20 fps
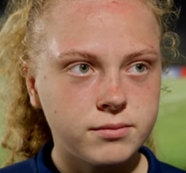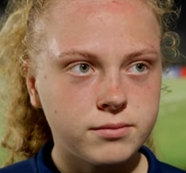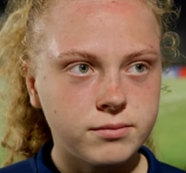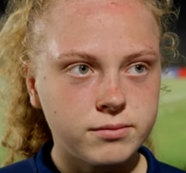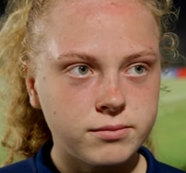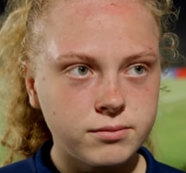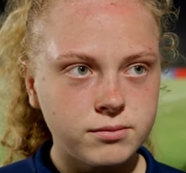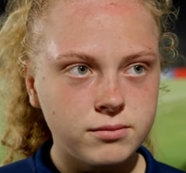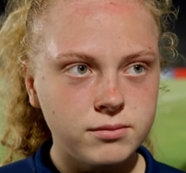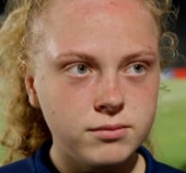
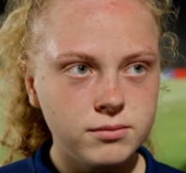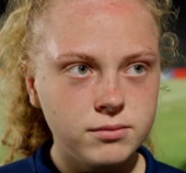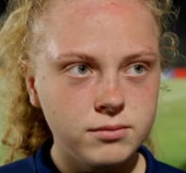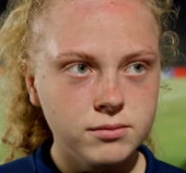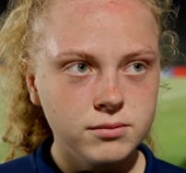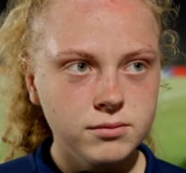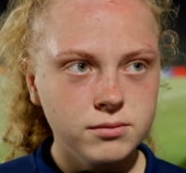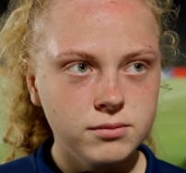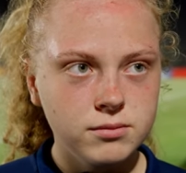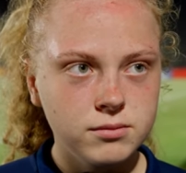Ну, вы,
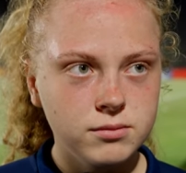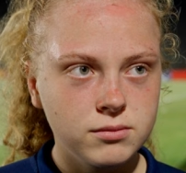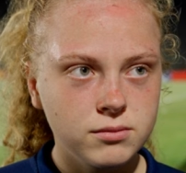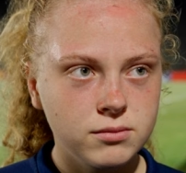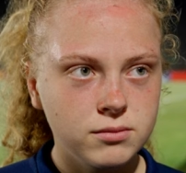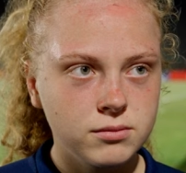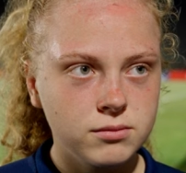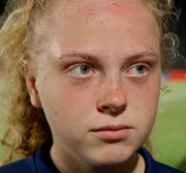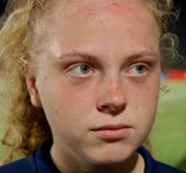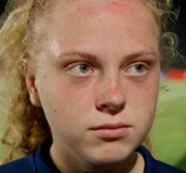наверное,
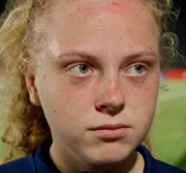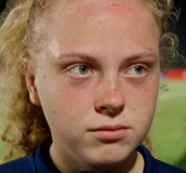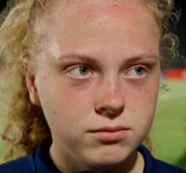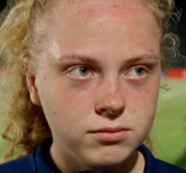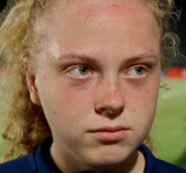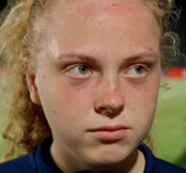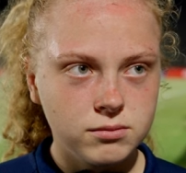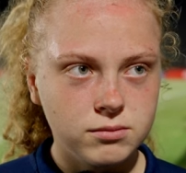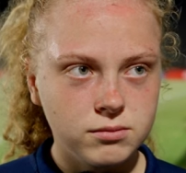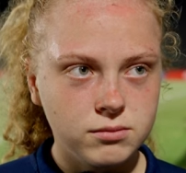выйдете
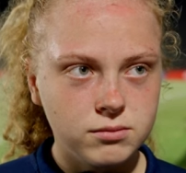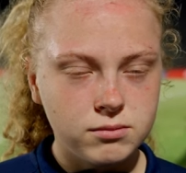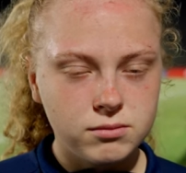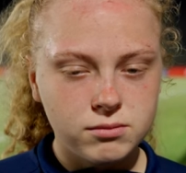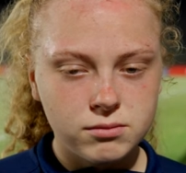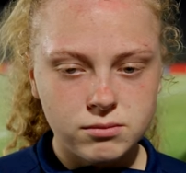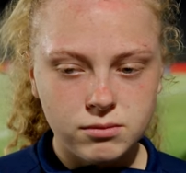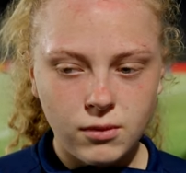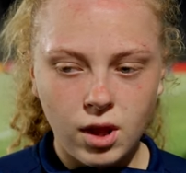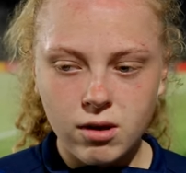жестким
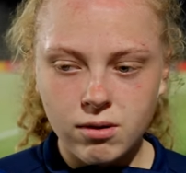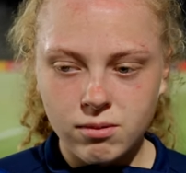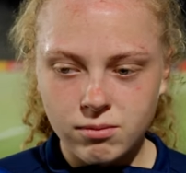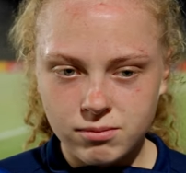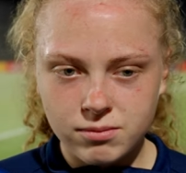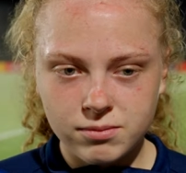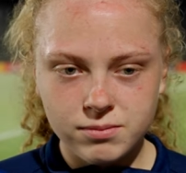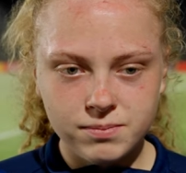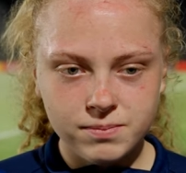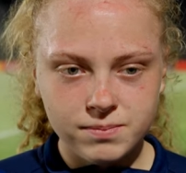настроем. Я
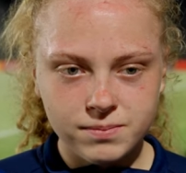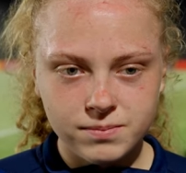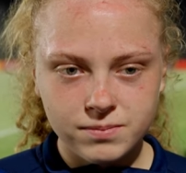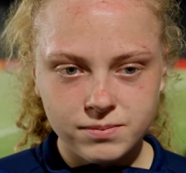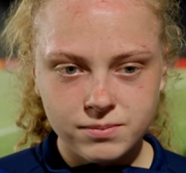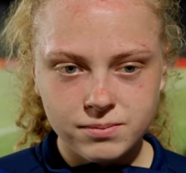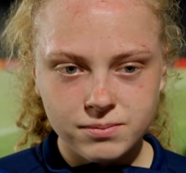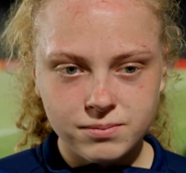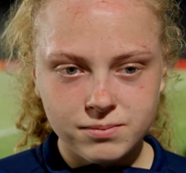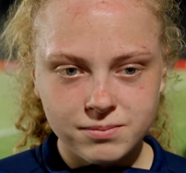думаю,
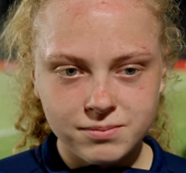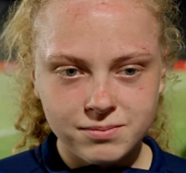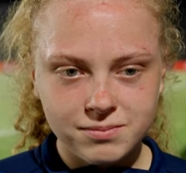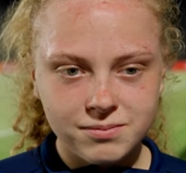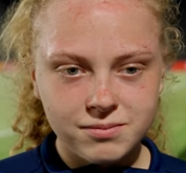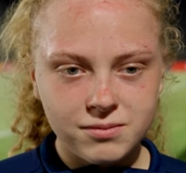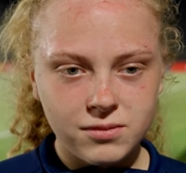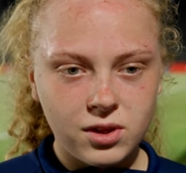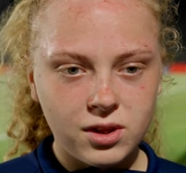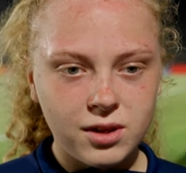это
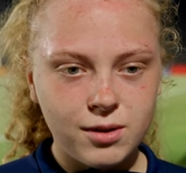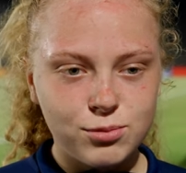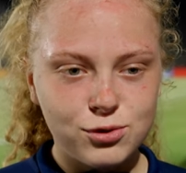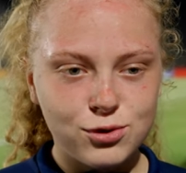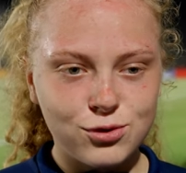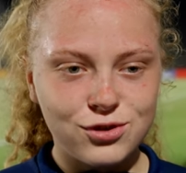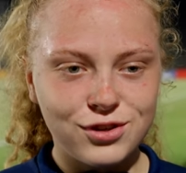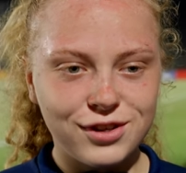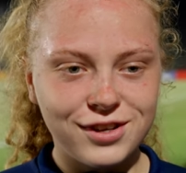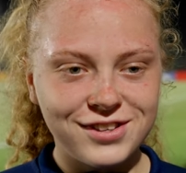с
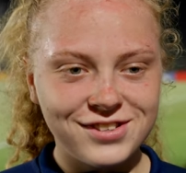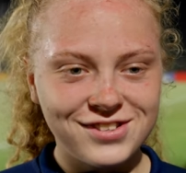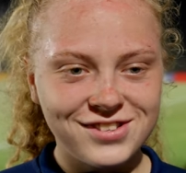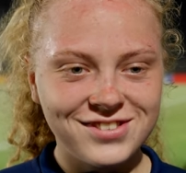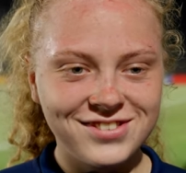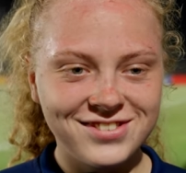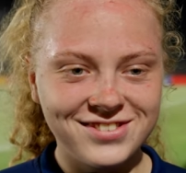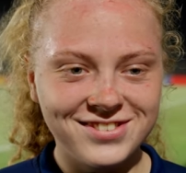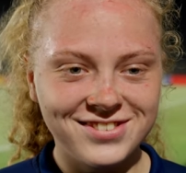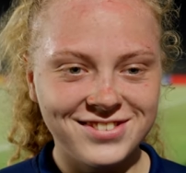реваншистским
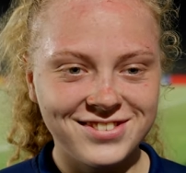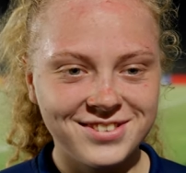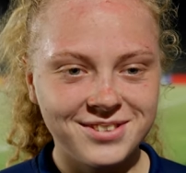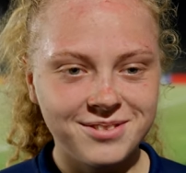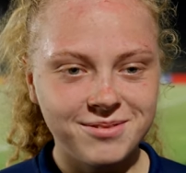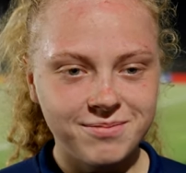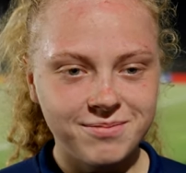настроением.